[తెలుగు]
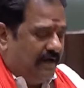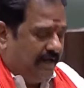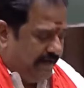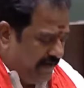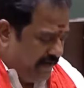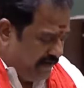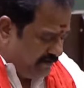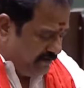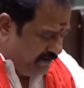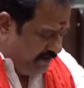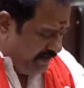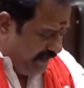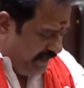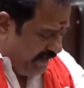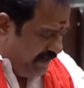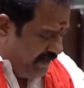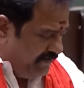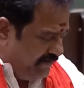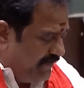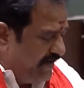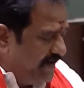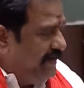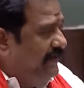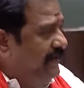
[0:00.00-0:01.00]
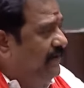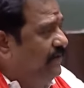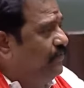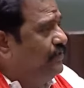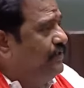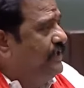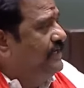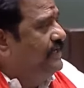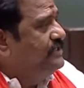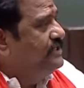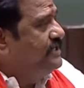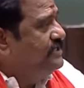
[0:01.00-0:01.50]
అన్న నేను ఎవరిని
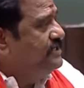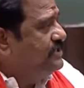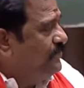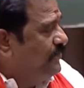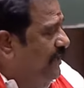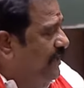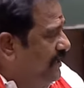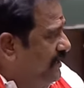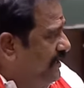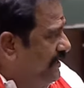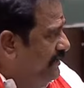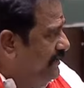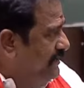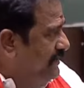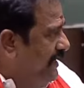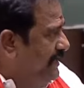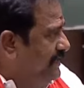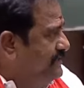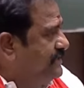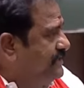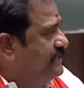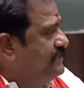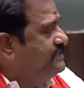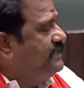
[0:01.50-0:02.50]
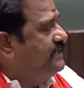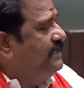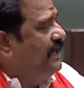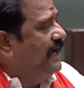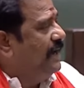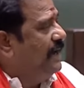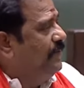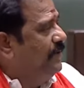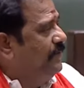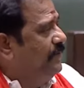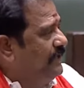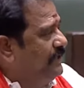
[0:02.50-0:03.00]
ఉద్దేశించి మాట్లాడి దయచేసి
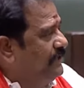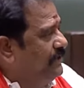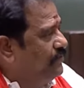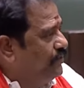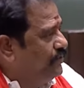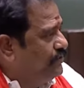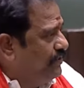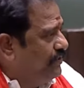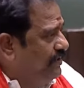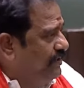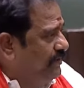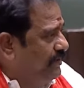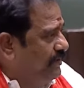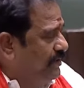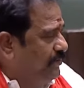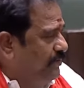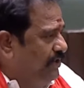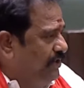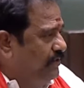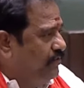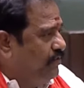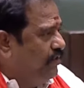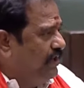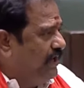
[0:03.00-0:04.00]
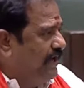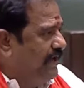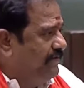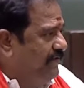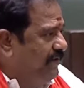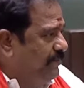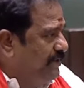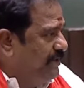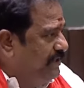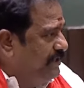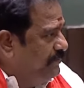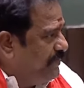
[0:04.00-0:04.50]
యాభై మంది కొత్తలు ఉన్నాము ఇంకొక
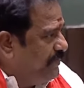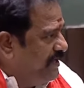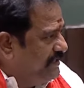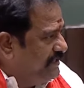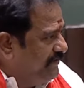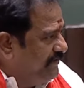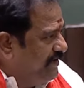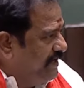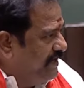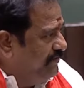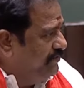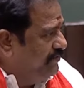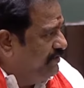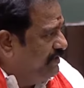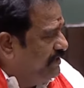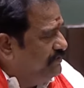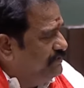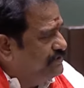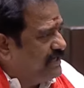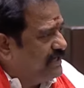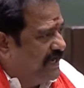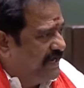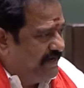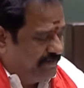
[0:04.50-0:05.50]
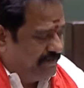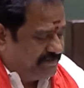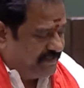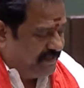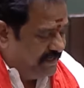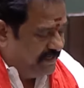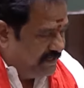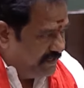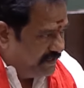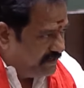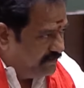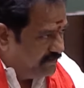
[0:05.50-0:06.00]
అరవై మంది పాత వాళ్ళు ఉన్నారు చాలా
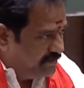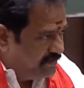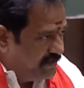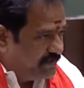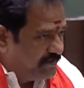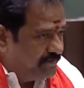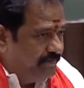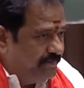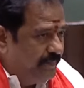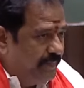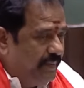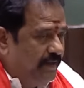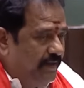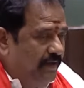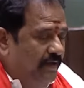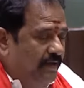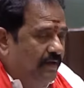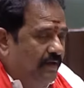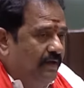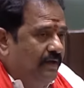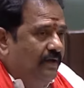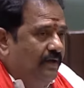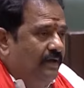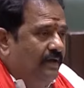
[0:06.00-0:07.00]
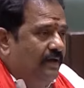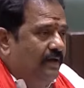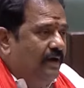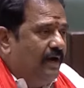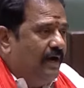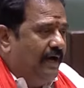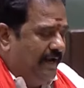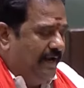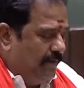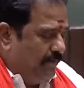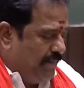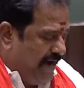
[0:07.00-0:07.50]
సీనియర్లు ఉన్నారు
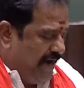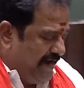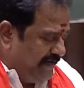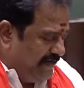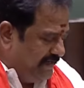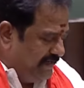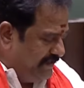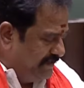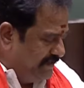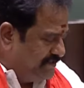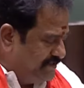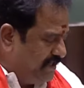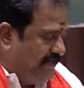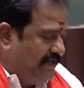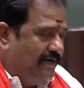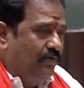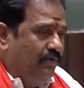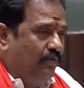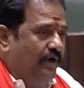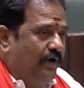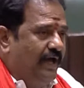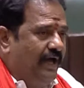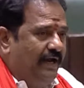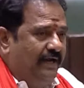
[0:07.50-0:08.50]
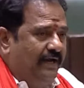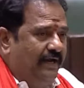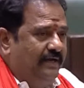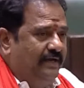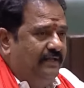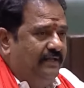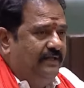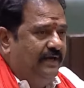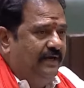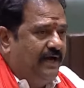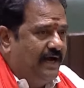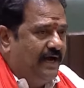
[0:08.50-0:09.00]
అన్న మార్గదర్శకంగా
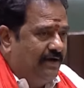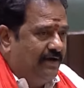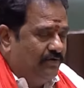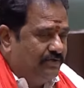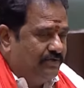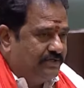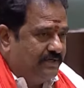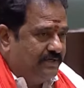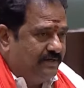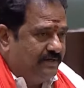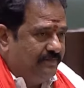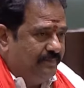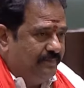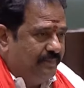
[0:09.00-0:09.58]
ఉండాలనేది నా ఆలోచన